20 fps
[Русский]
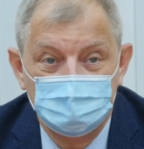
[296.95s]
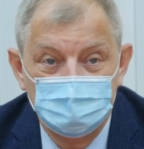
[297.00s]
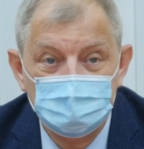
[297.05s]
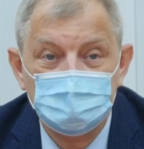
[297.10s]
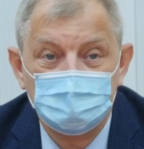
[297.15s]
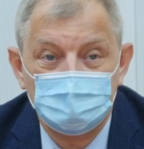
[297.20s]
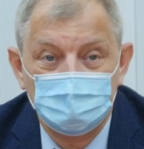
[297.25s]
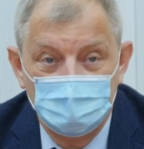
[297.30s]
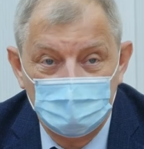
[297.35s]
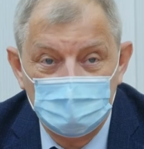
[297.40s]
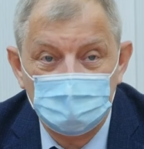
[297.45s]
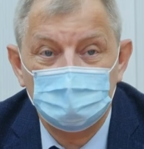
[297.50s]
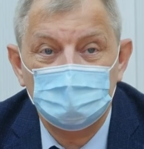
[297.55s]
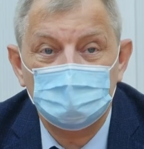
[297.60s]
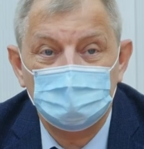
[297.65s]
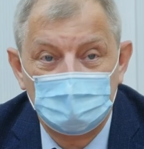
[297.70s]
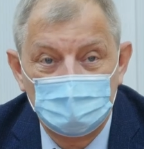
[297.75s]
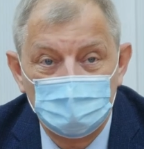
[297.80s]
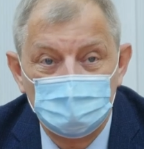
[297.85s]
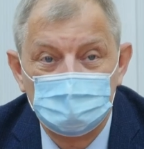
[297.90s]
Выдернули, они были
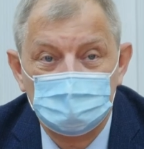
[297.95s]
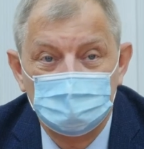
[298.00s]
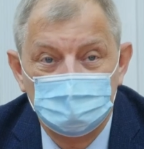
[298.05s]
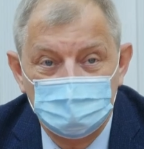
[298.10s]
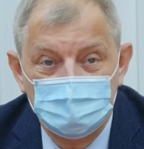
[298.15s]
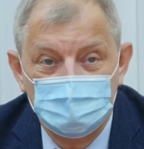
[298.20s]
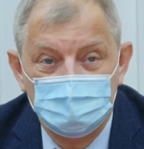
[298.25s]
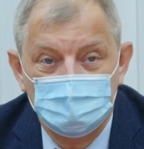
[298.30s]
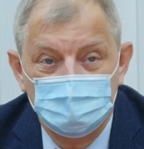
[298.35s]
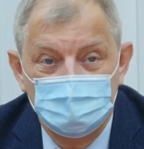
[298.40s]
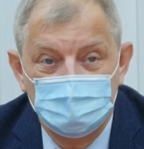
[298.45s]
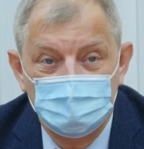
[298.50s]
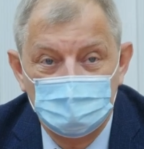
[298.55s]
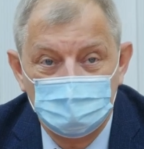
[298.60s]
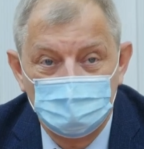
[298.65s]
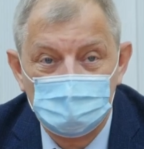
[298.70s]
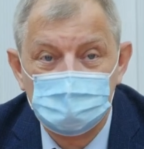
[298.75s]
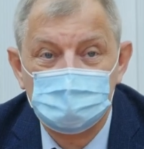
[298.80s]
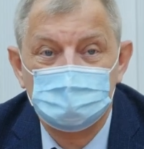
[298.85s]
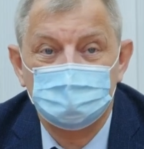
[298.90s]
проложены в июне,
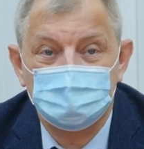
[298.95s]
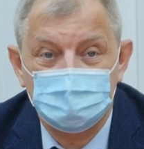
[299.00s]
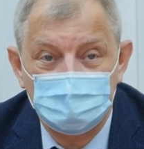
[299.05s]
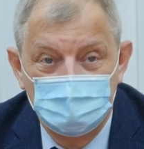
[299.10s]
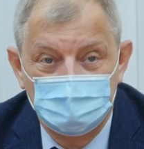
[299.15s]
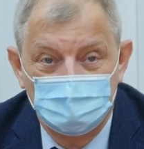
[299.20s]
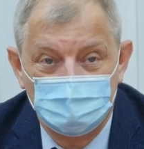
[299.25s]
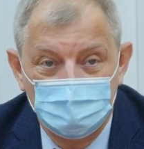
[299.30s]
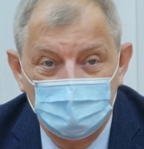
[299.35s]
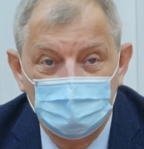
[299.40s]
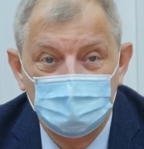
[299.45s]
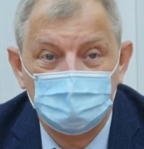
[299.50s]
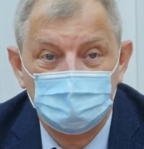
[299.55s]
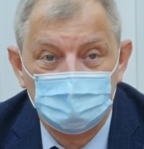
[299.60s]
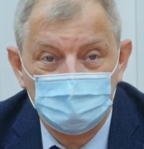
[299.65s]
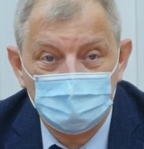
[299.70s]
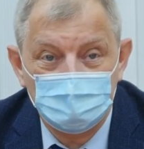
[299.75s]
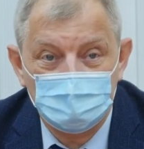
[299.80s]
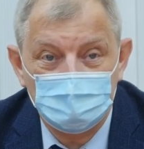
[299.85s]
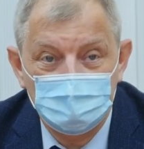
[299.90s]
их просто выдернули
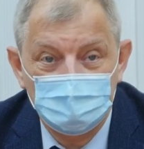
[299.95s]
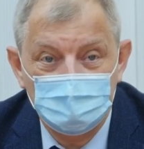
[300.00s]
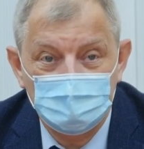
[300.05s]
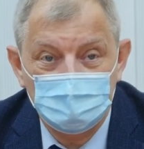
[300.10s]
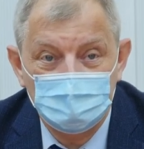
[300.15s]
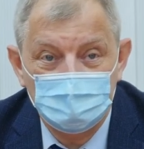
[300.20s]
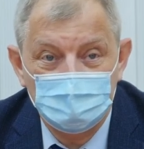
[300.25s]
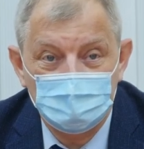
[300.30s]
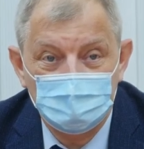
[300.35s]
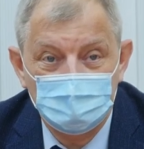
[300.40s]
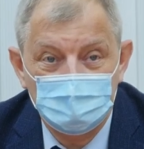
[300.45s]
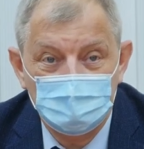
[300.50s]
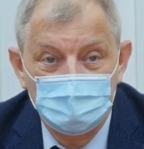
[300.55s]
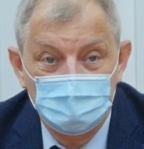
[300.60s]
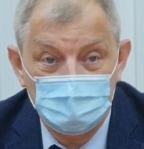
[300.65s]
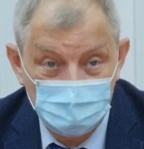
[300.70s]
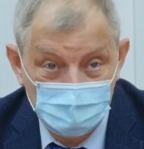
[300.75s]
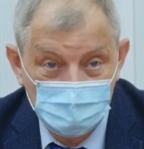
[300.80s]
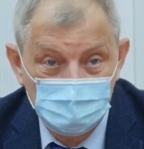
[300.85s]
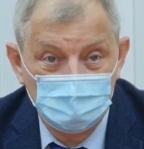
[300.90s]
оттуда,
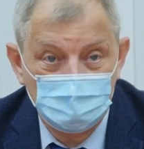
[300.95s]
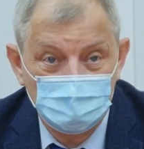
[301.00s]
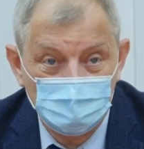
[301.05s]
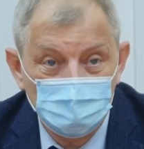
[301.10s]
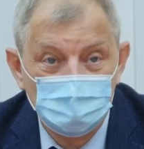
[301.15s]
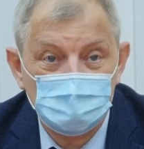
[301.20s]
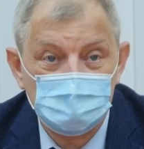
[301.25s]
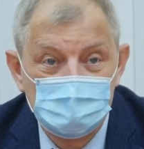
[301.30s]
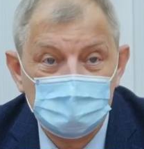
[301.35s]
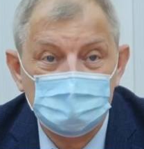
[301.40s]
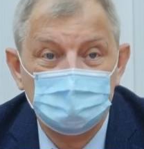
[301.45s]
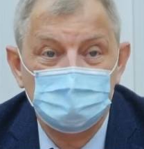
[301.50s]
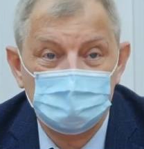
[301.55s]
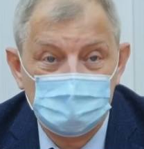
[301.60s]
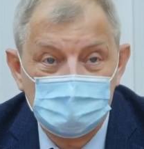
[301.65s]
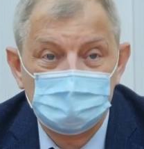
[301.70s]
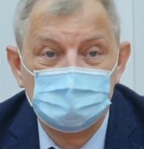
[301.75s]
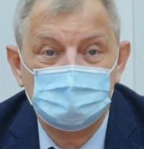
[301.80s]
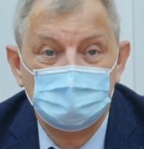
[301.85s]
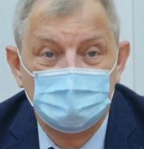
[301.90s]
и все, и унесли в неизвестном